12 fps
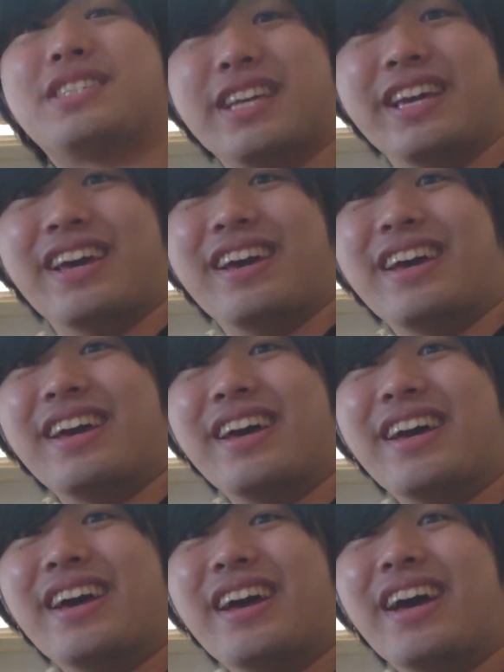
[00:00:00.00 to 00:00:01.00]
式
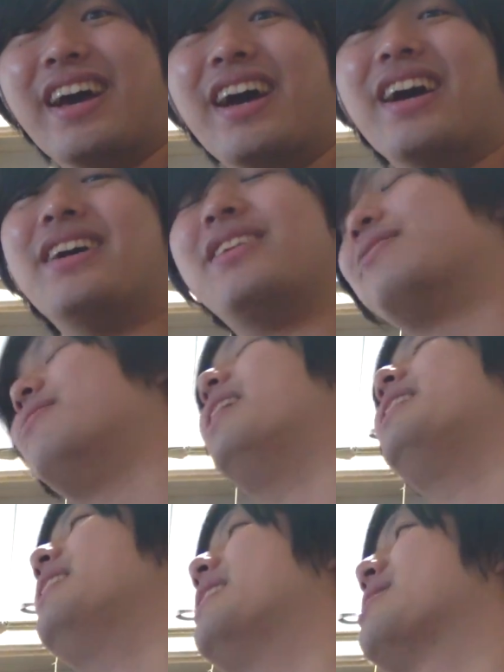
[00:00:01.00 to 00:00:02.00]
お
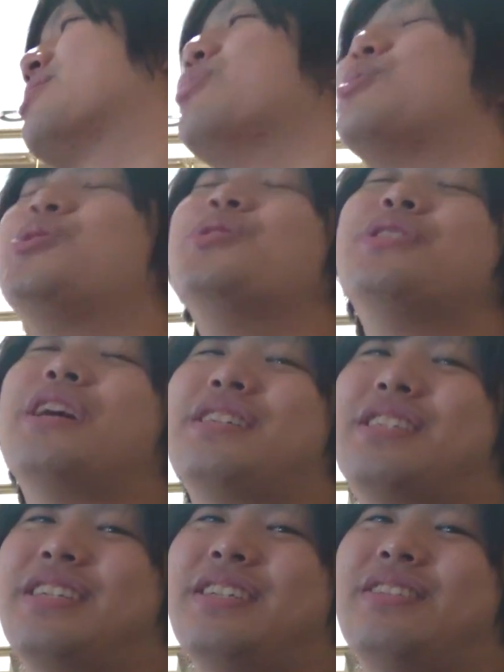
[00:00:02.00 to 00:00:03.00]
ワイヤレスの充電
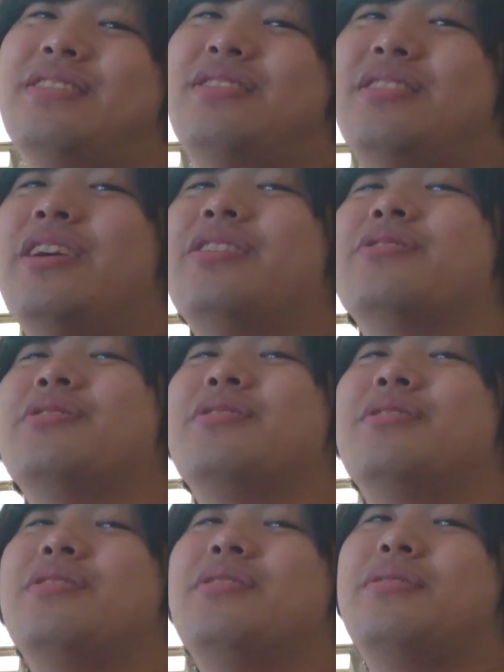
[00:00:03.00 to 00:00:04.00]
式それ便
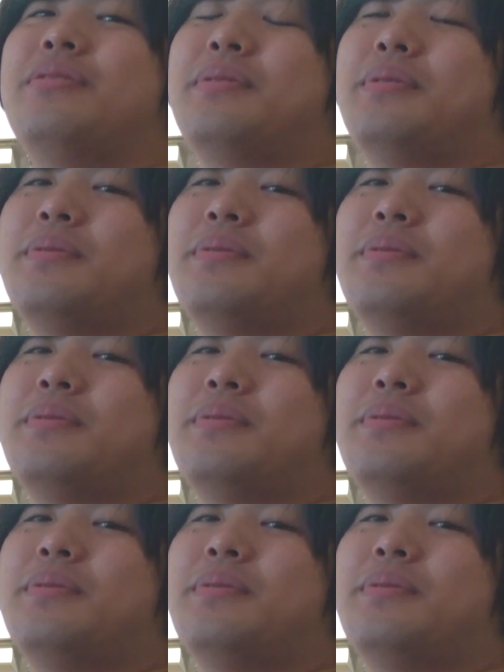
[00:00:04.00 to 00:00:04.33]
利なん